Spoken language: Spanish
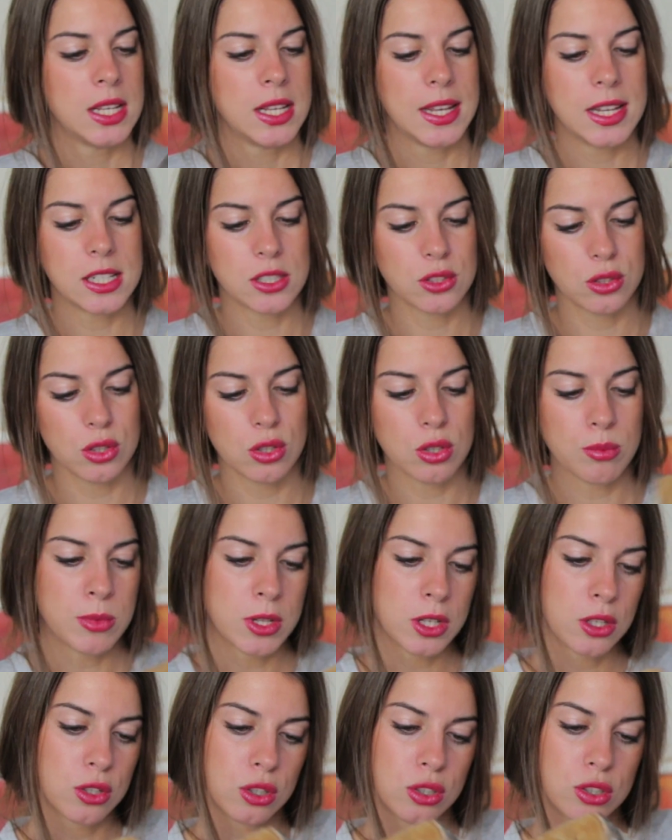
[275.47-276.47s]
Esto
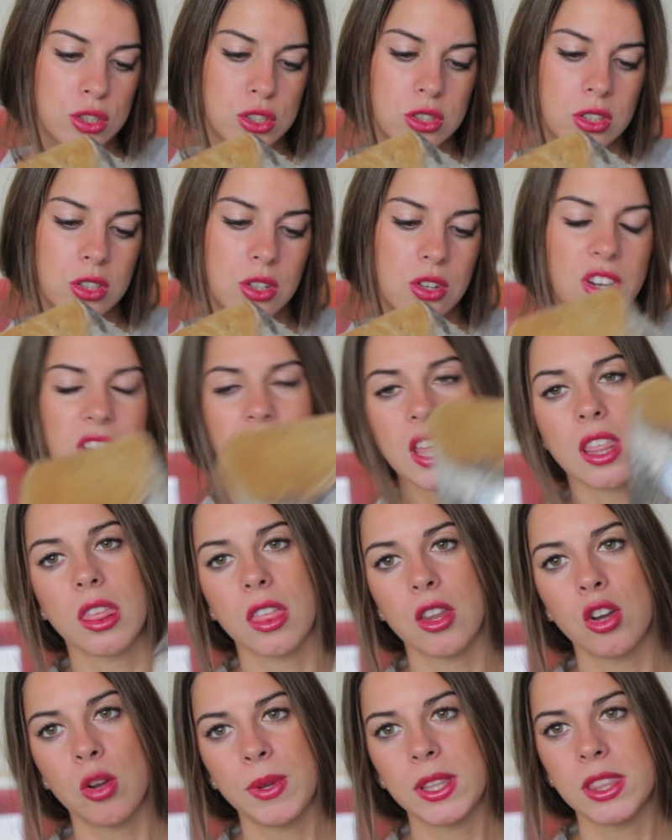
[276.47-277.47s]
me costó
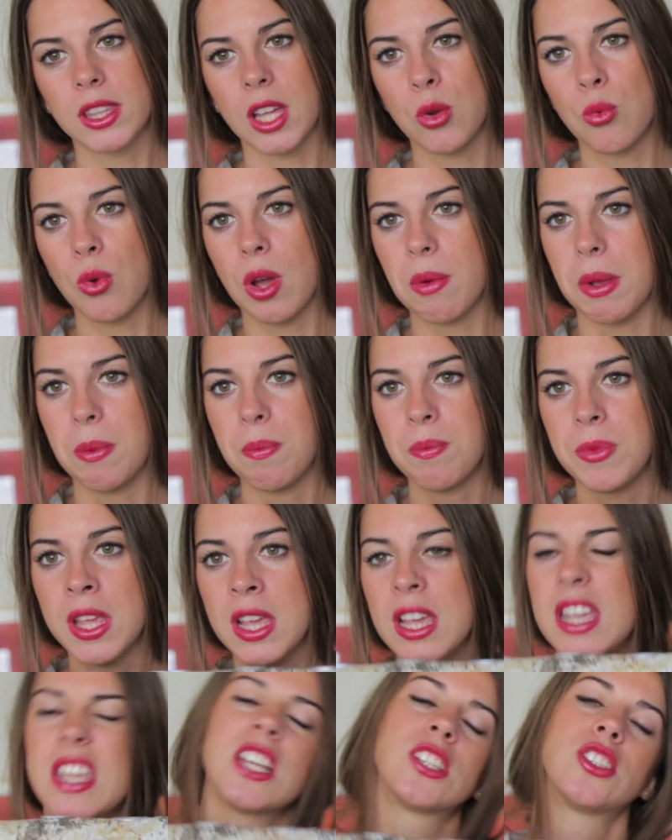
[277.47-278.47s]
15,99.
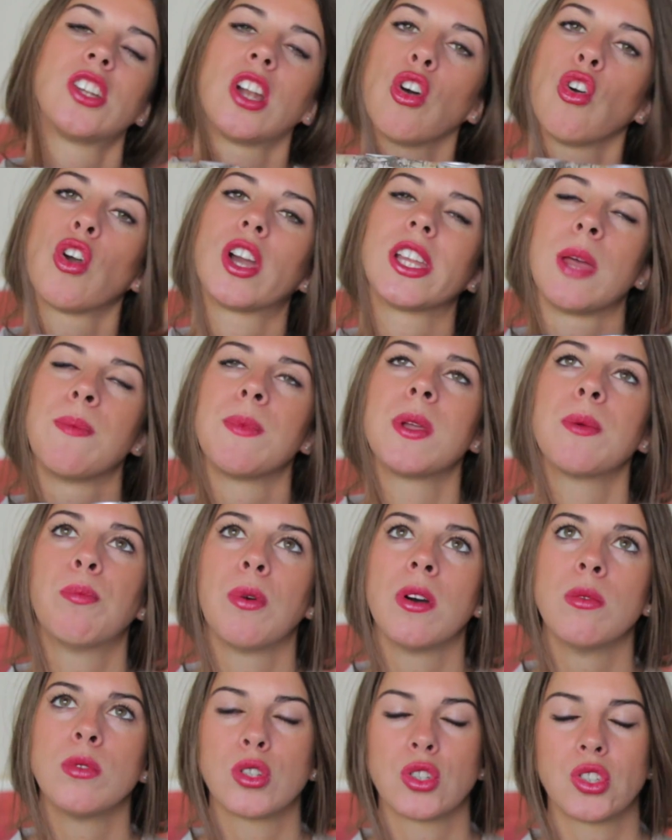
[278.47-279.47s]
Y esto es algo que también
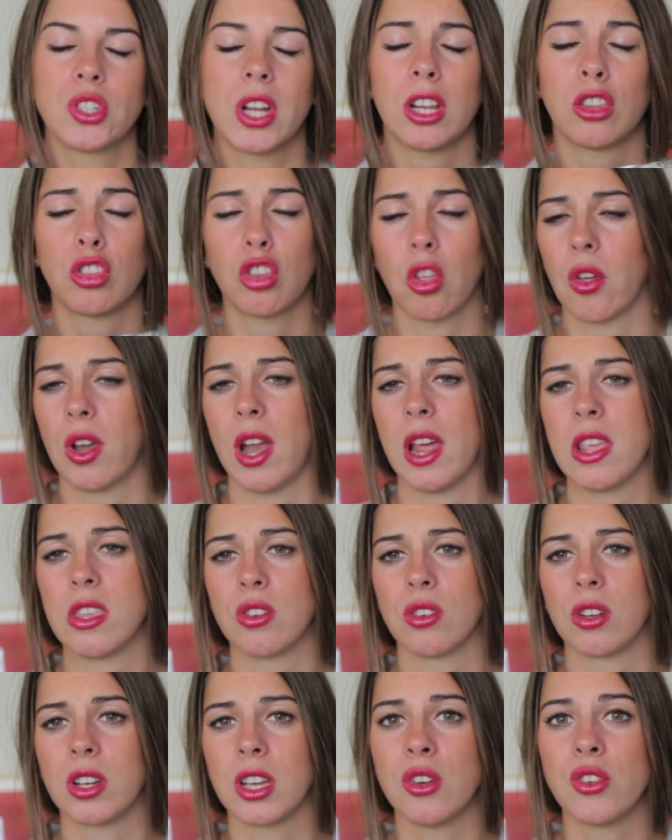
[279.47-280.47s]
podemos usar todo el
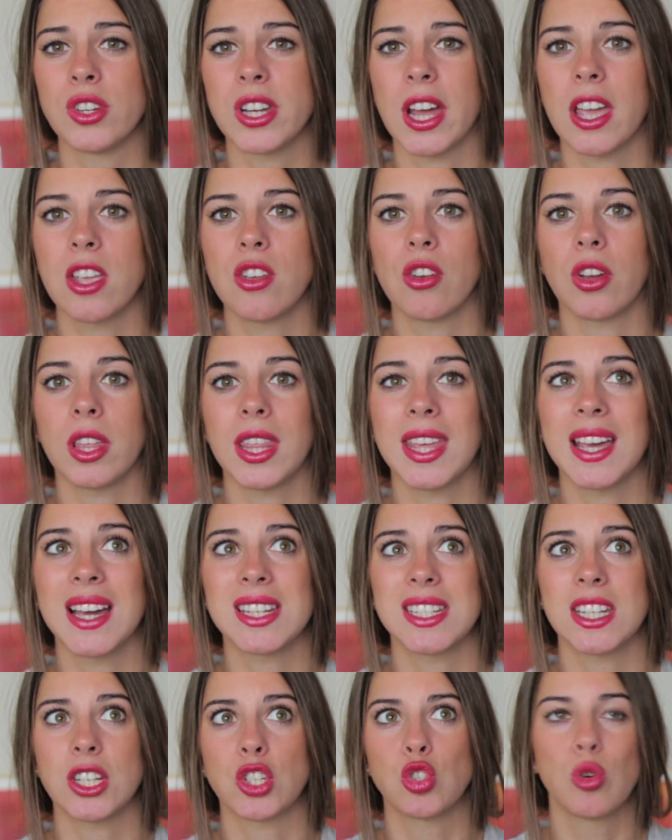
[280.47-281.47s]
año, que no es aquello que
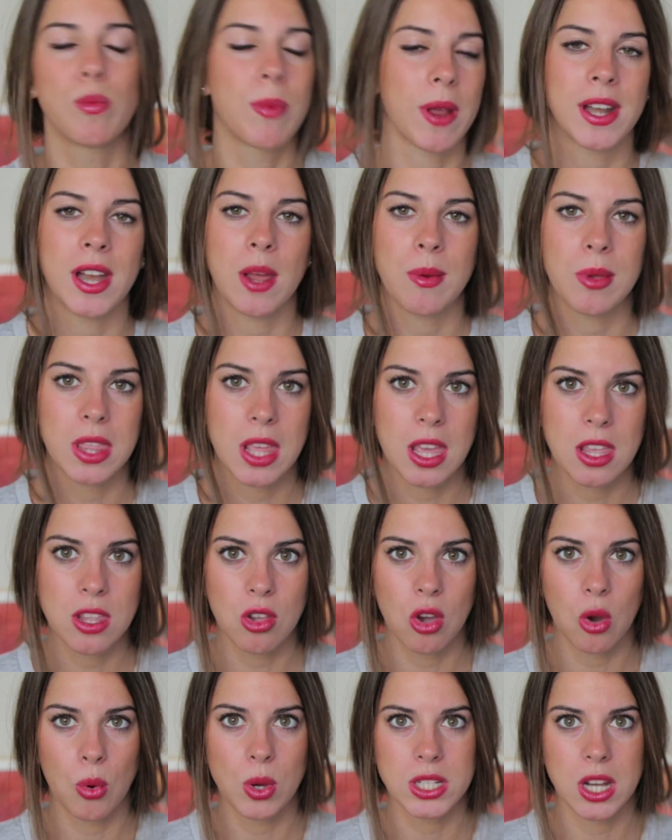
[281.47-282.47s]
digas es súper
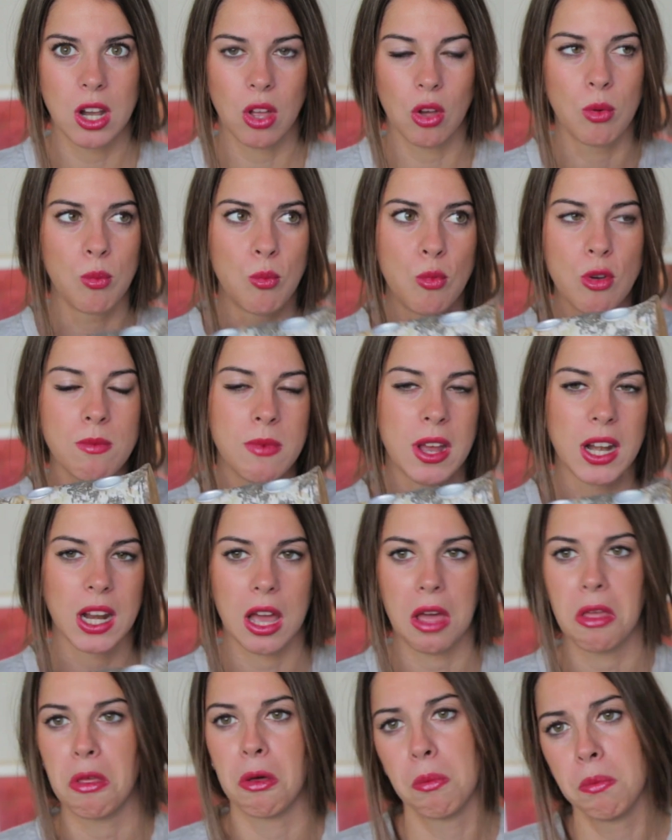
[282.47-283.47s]
navideño o es algo muy
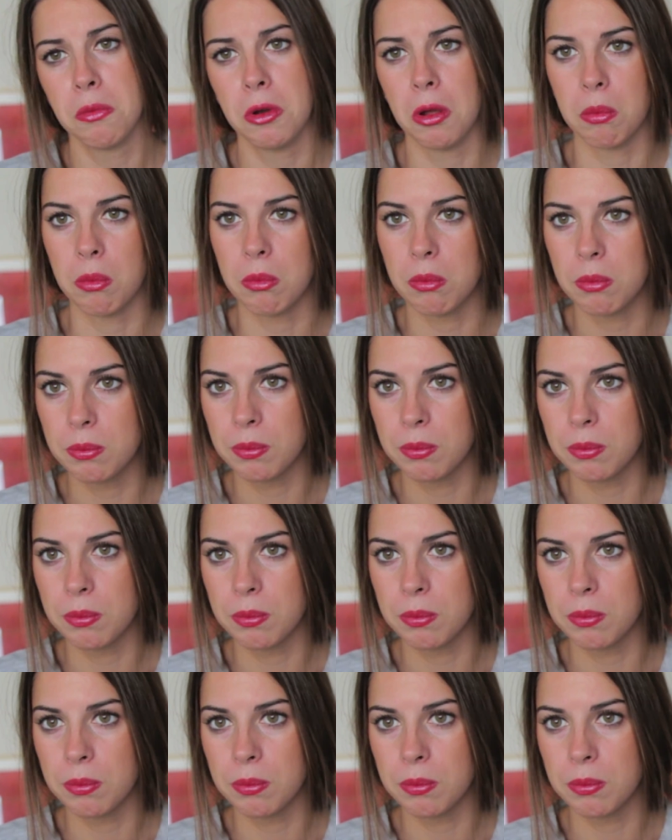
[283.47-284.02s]
marcado, no.